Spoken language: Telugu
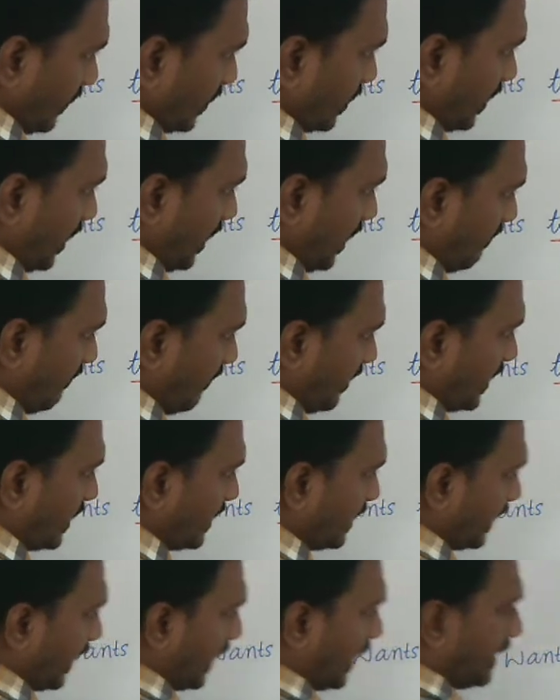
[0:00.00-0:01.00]
అవ్వాలి
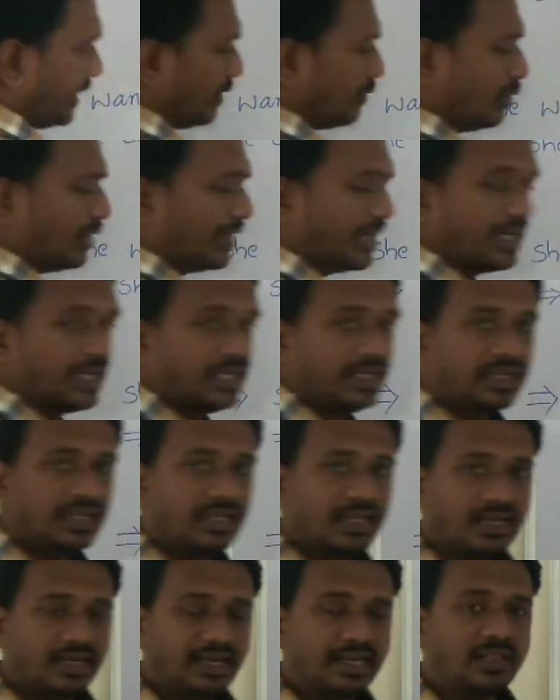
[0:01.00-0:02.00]
అనే కోరికని
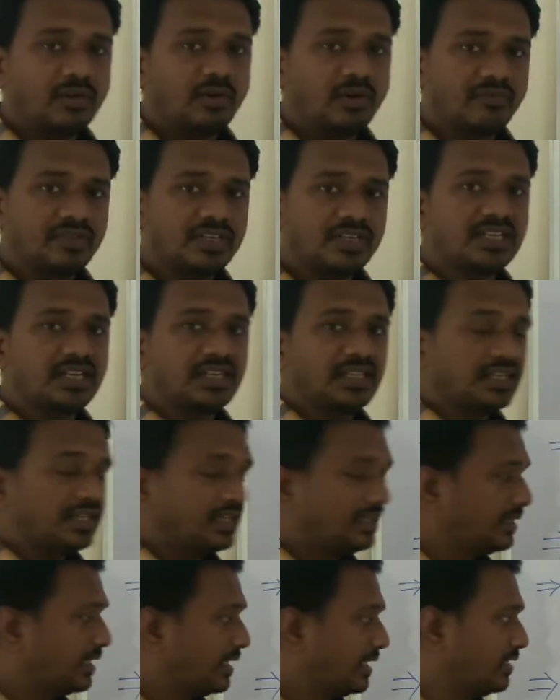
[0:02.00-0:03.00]
లేదా ఒక విష్ని
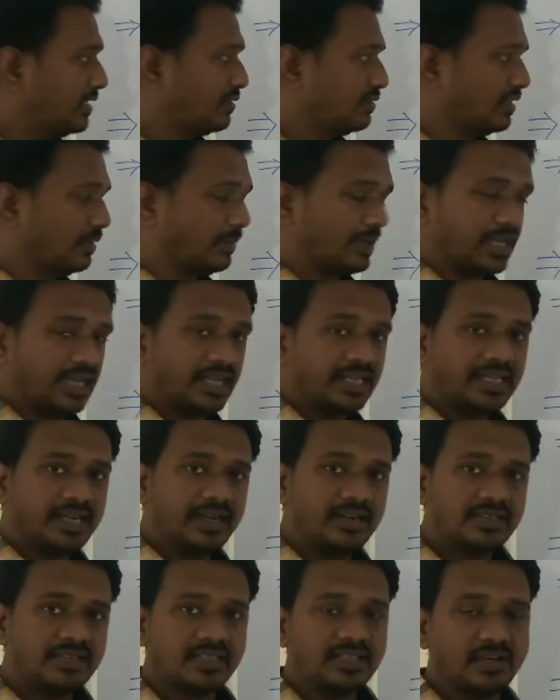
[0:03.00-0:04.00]
తెలియజేస్తున్నమాట ఈ రెండు
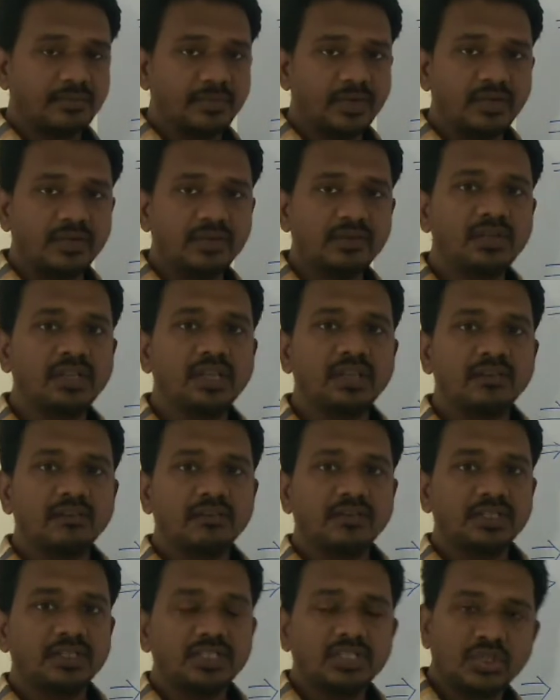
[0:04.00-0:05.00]
సందర్భాల్లో
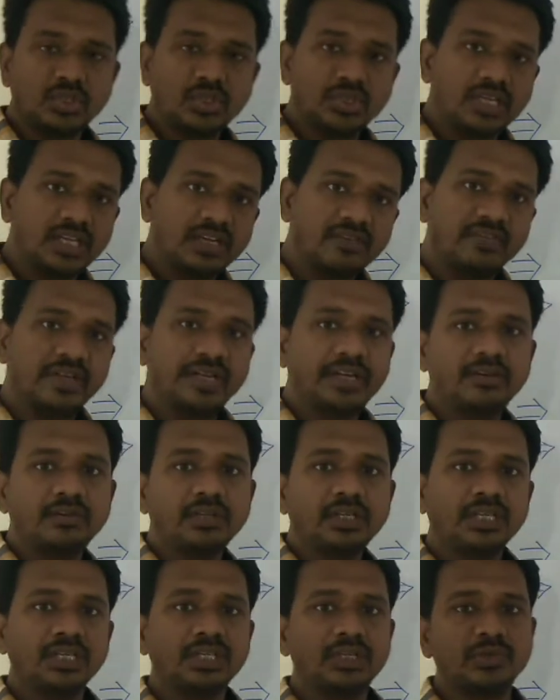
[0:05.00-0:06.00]
ఇన్ఫినిటీని
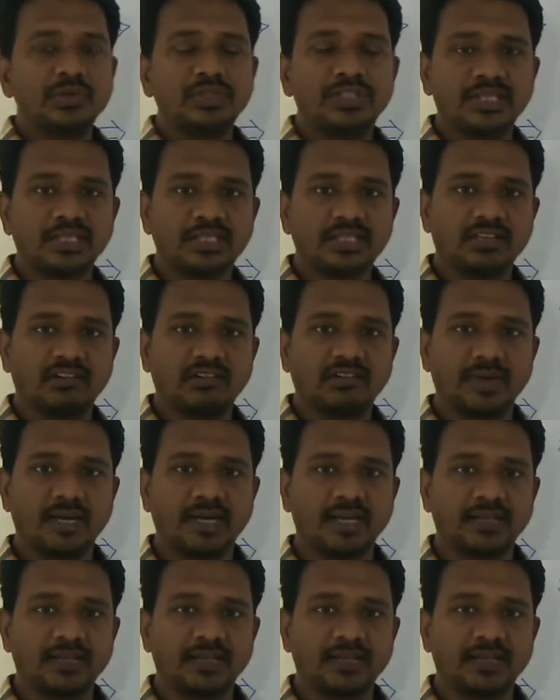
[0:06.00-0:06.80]
యూజ్ చేస్తాం అనమాట